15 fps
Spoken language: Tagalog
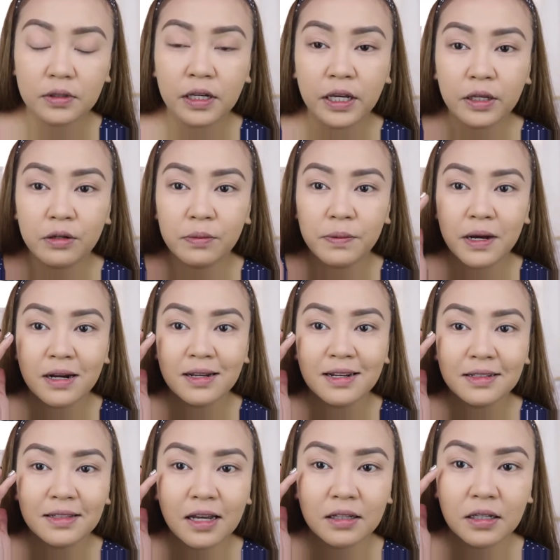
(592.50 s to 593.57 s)
Ayan o, oh, para
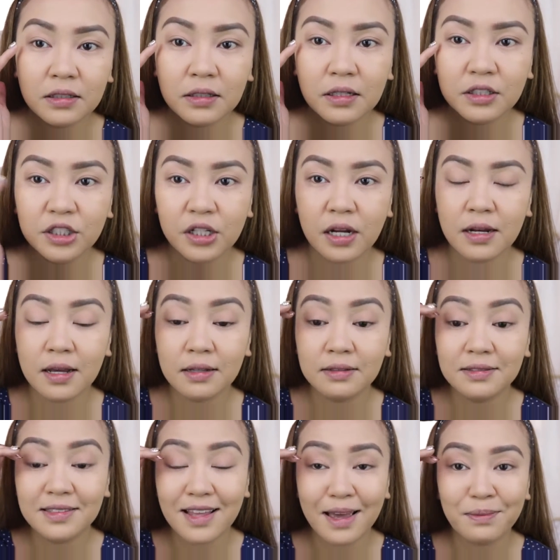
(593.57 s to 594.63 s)
nagdadagdag siya
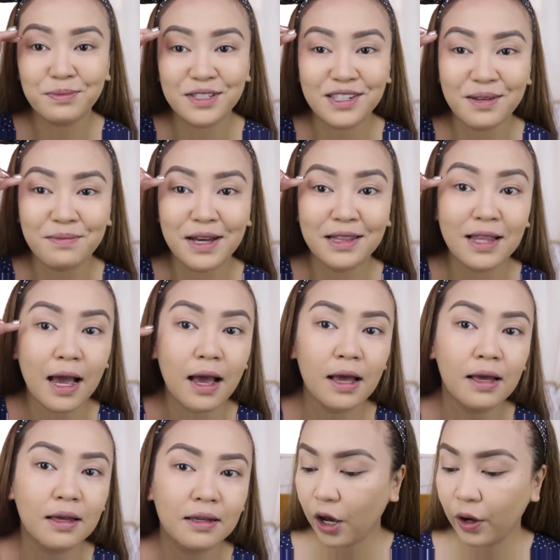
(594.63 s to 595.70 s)
ng depth sa
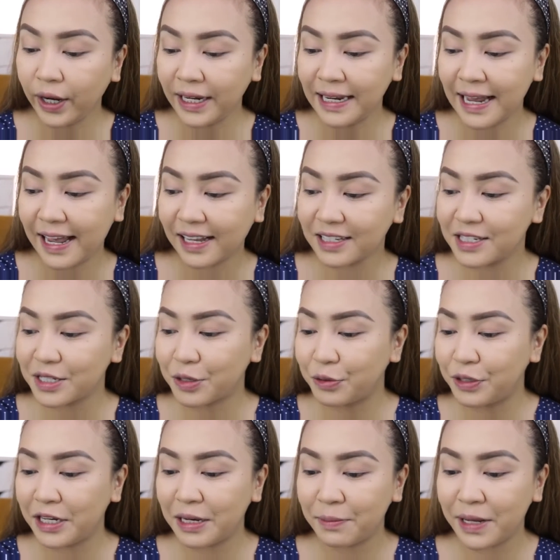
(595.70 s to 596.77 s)
mata. Okay, next,
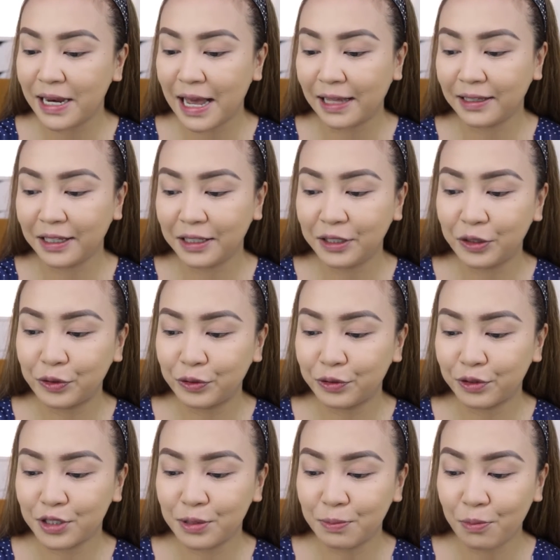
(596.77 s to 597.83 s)
kunin naman natin
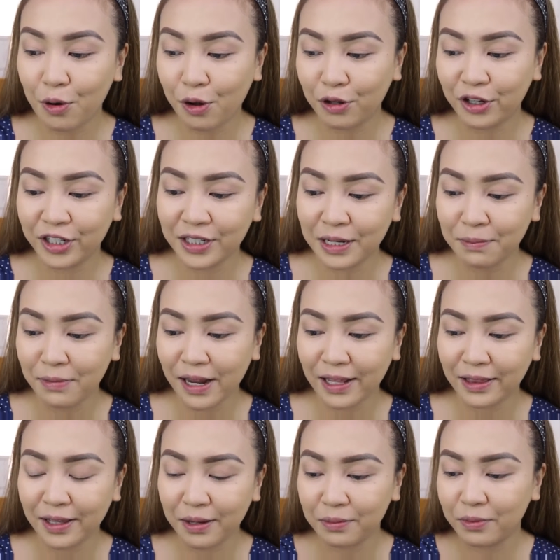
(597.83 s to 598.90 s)
yung smaller na
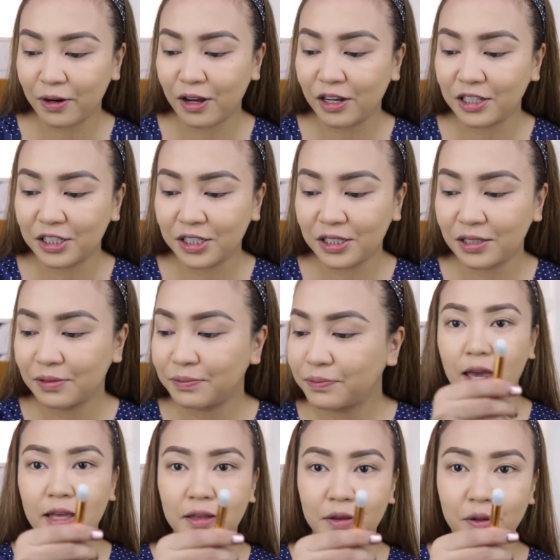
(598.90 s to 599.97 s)
blending brush.
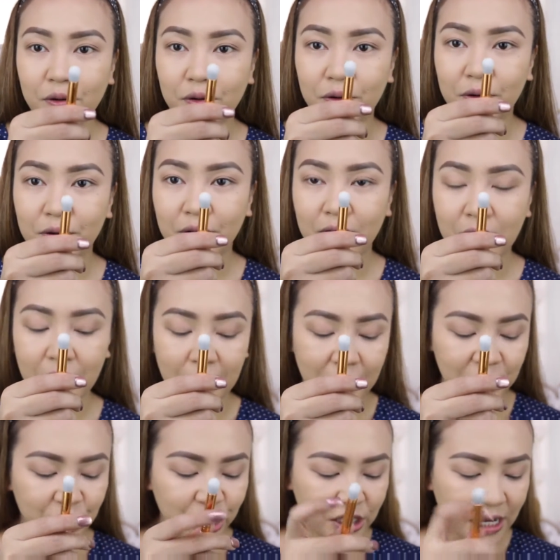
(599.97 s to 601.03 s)
Eto,
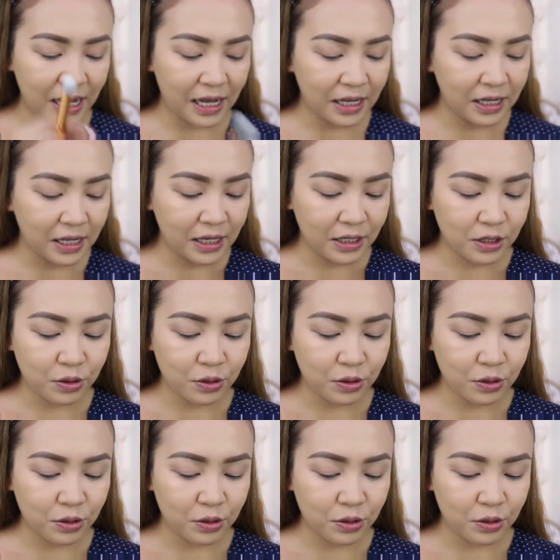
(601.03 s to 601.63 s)
Ayan siya.